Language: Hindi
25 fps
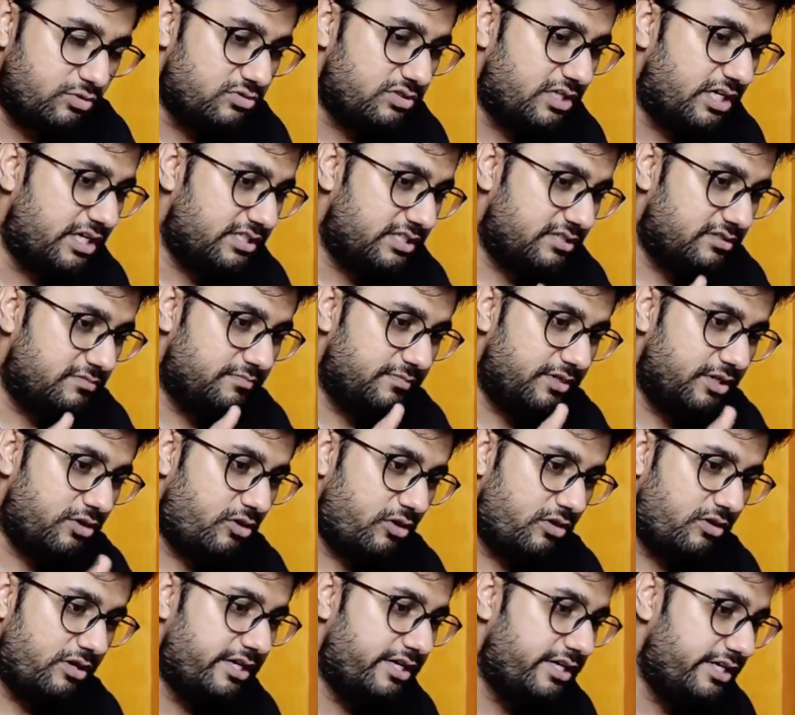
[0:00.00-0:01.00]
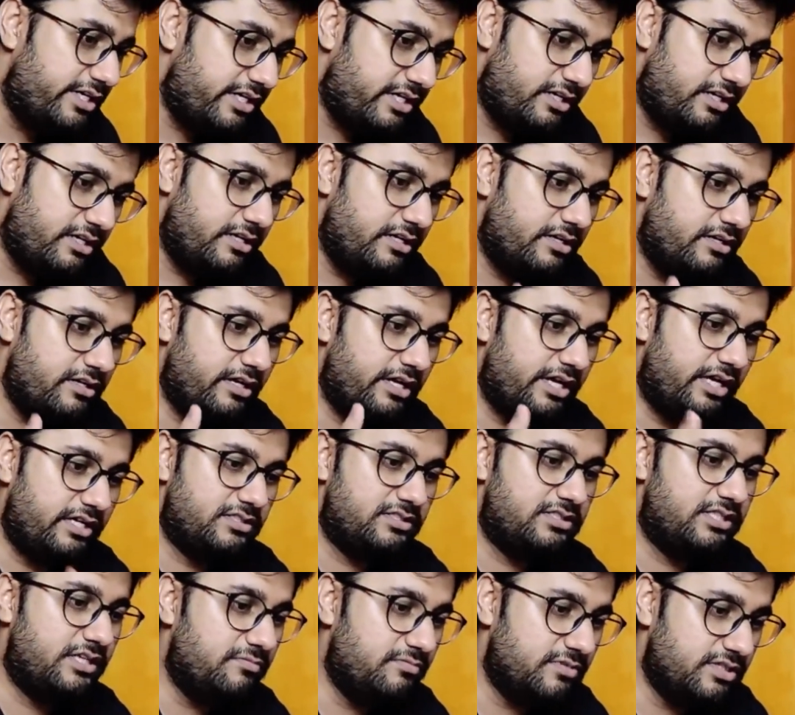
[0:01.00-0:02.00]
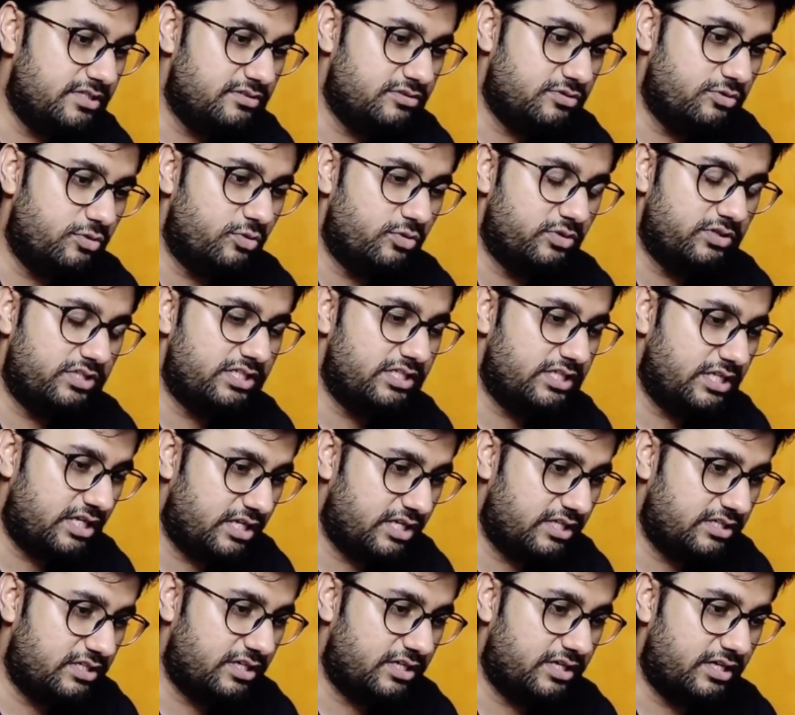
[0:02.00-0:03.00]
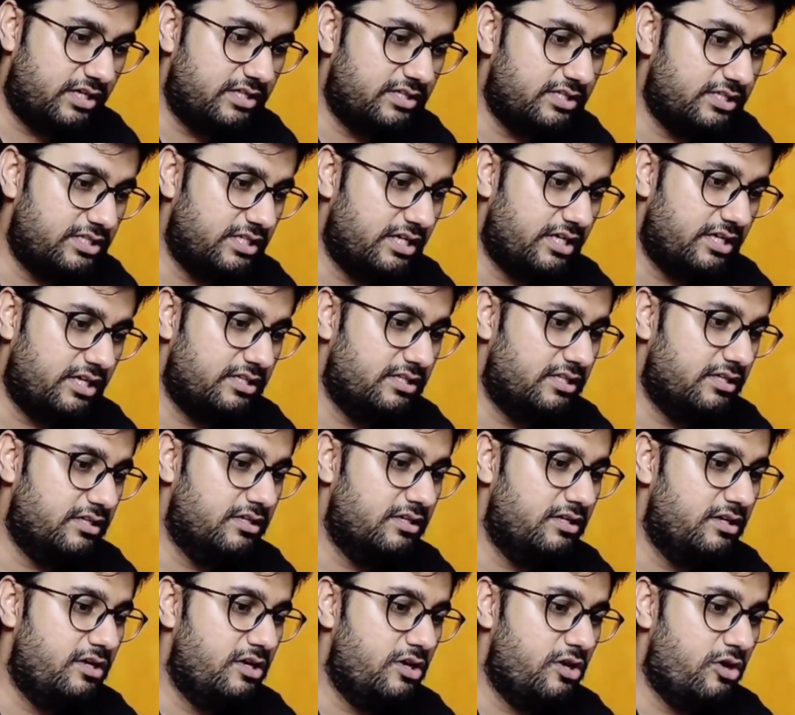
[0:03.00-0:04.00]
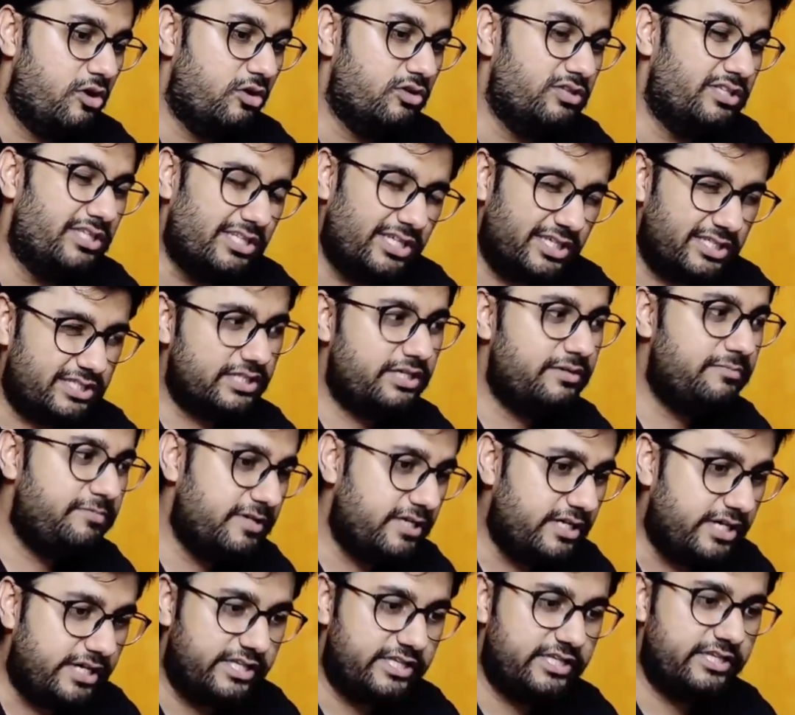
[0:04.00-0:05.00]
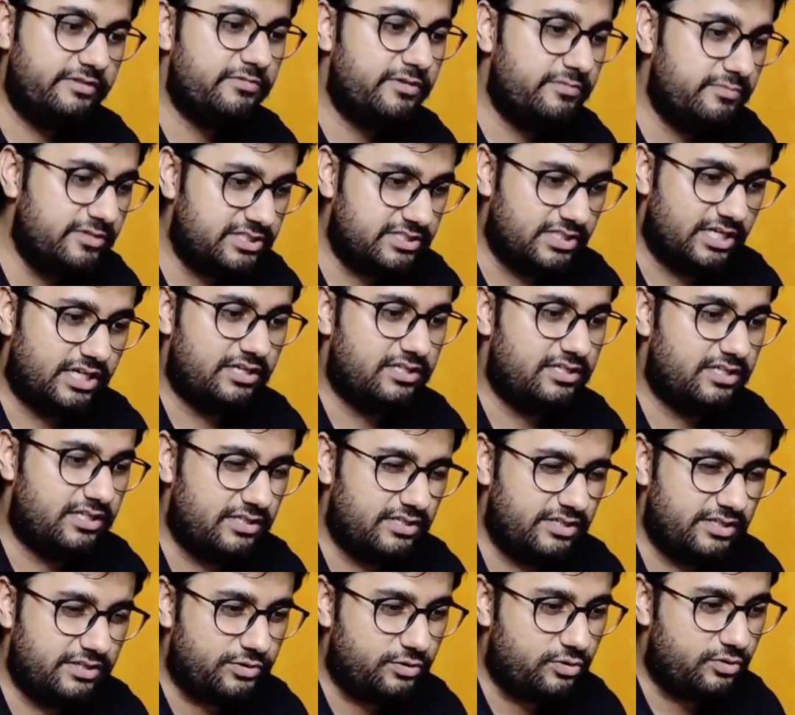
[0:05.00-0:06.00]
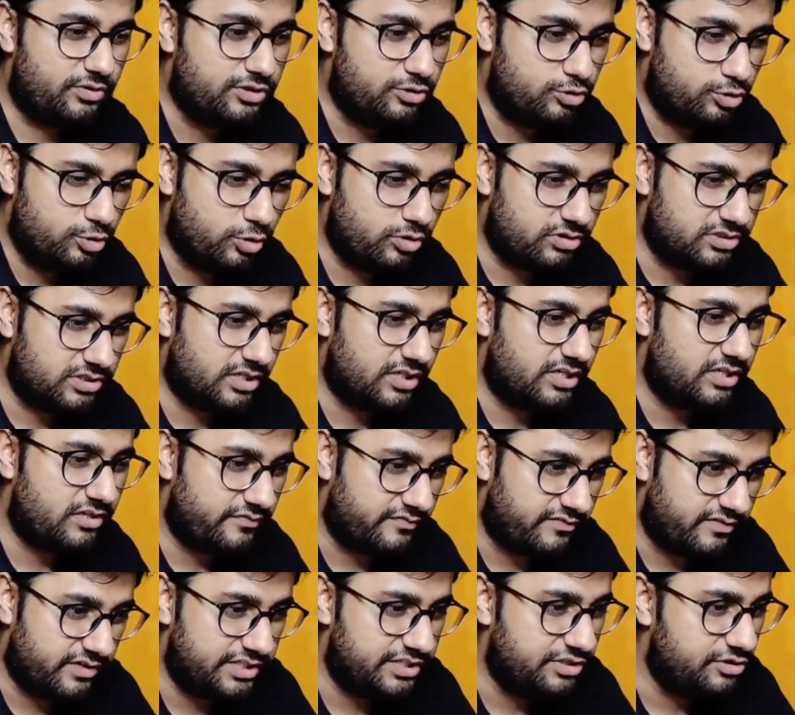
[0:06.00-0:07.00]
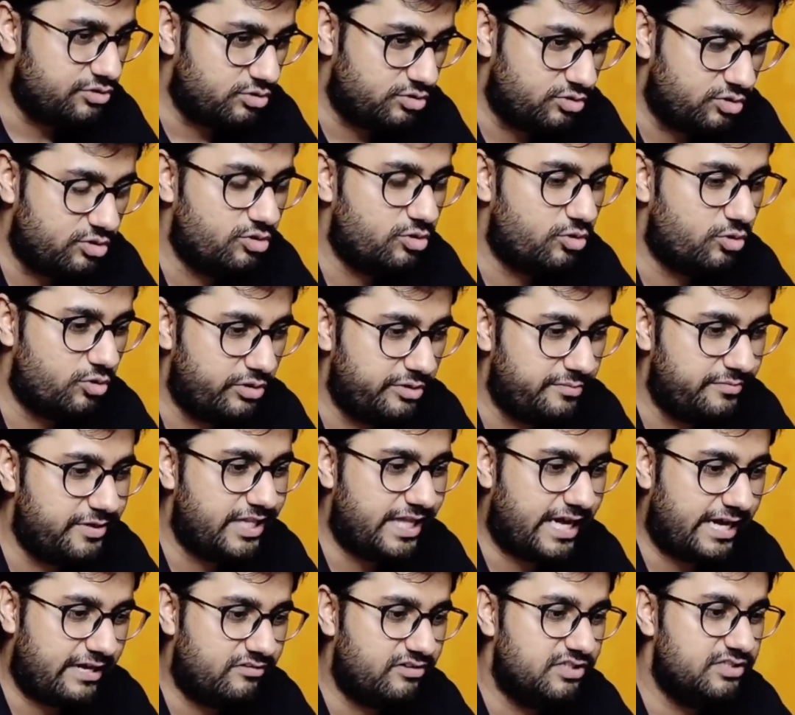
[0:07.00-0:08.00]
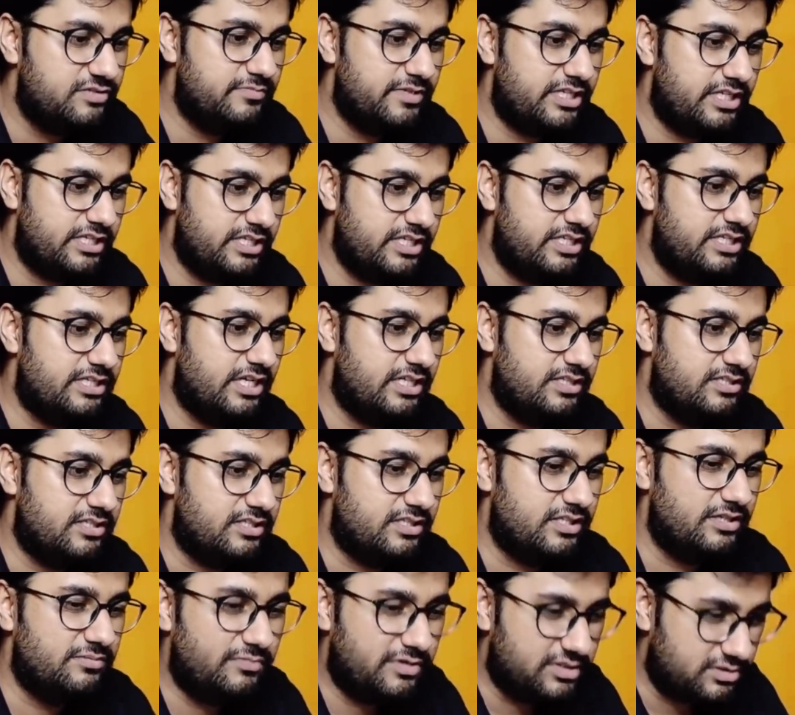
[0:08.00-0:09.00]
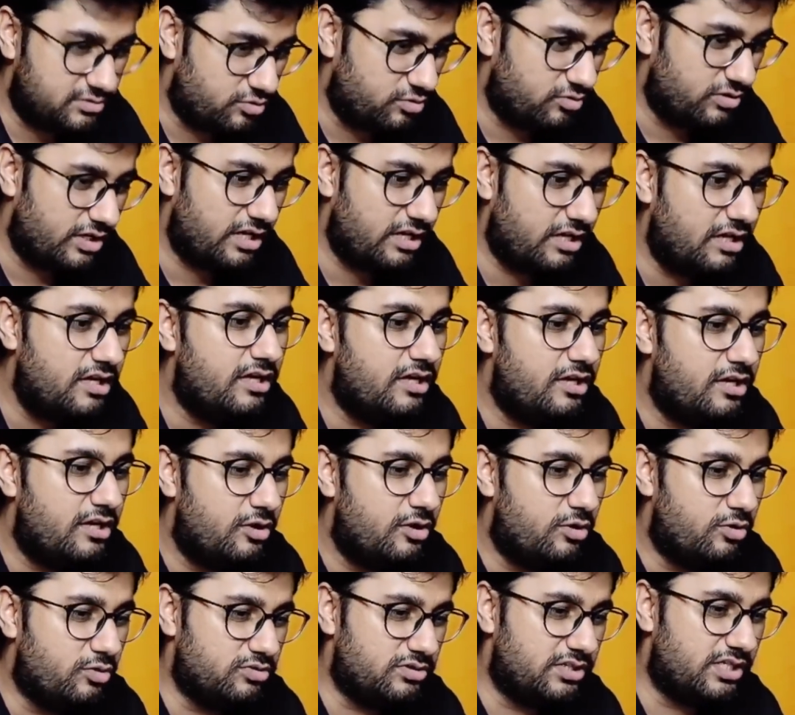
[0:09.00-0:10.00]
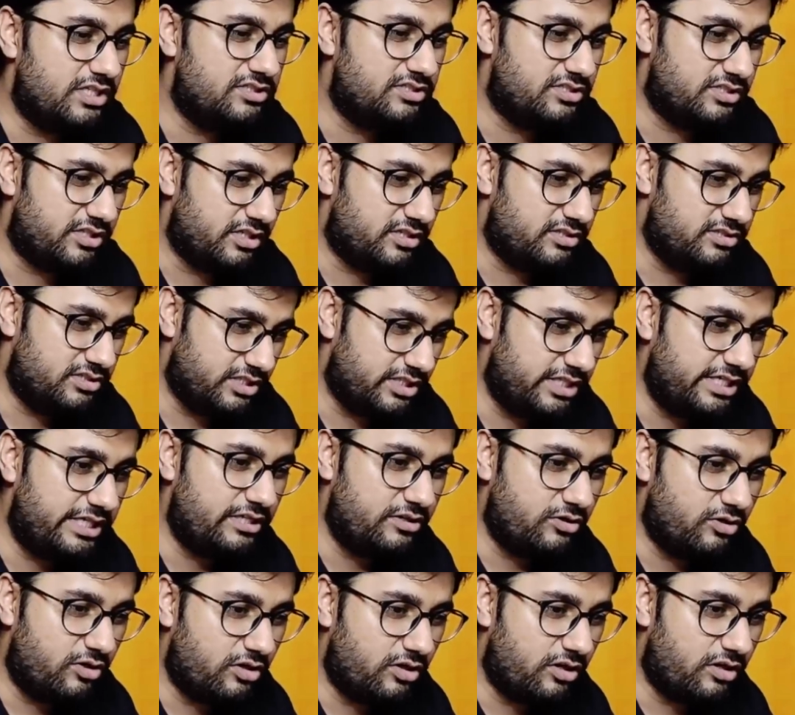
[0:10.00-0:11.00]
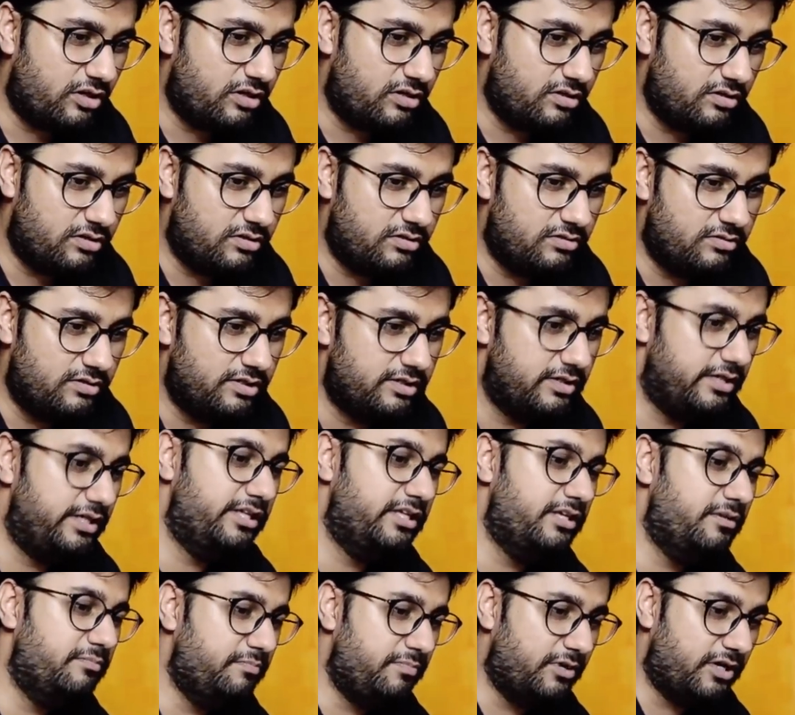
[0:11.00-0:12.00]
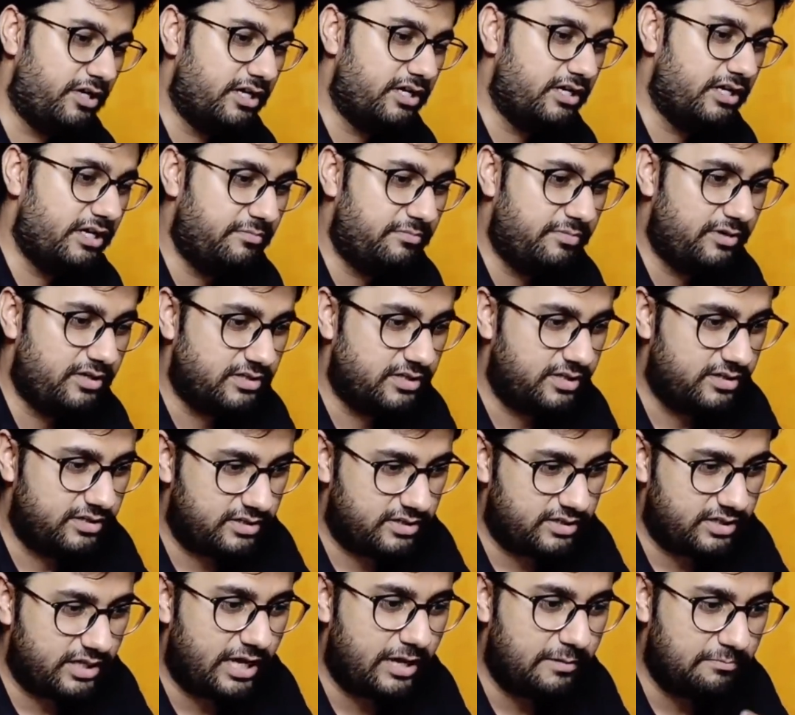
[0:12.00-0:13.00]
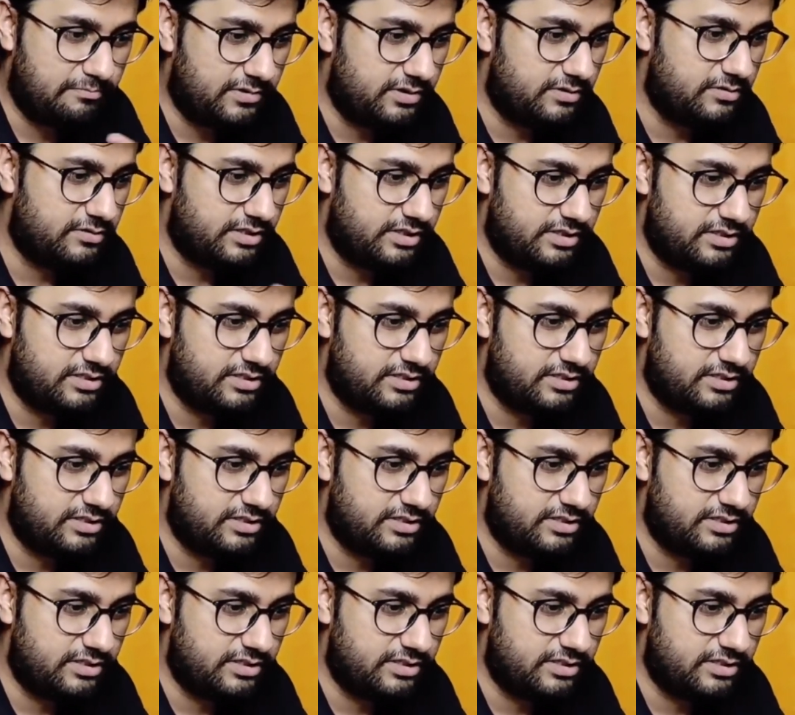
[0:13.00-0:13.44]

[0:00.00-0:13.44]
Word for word: गुजरात में ऑलरेडी एस्टाब्लिश होते जा रहा था करते जा रहा था और धीरे धीरे फिर हिंदी में भी स्टार्ट कर दिया क्योंकि जोक्स अगर फनी हो तो, तो कोई भी लैंग्वेज में किए जा सकते हैं बस थोड़ा उसका स्ट्रक्चरिंग और रिदम पकड़ना पड़ता है कि आप हम्म।